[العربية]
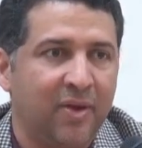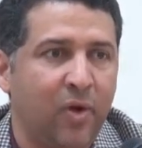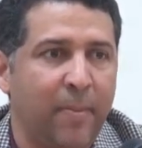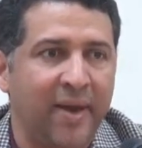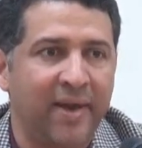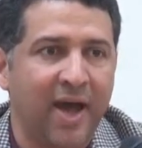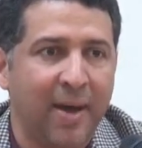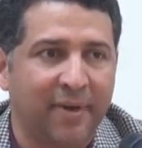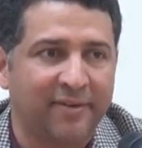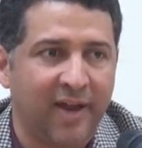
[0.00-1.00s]

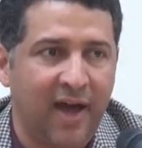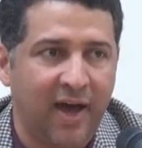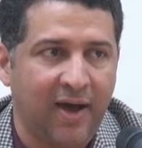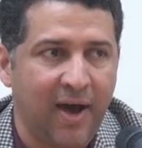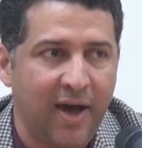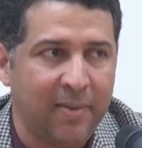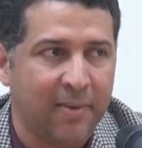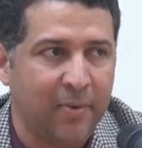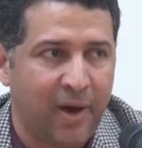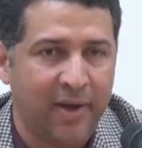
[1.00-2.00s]
وبينها مصلحه
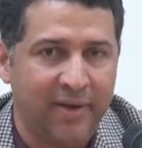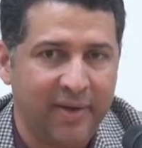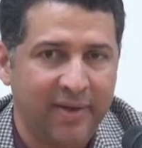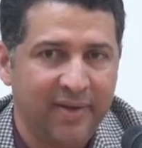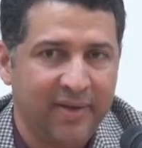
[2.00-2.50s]
قائمه واحده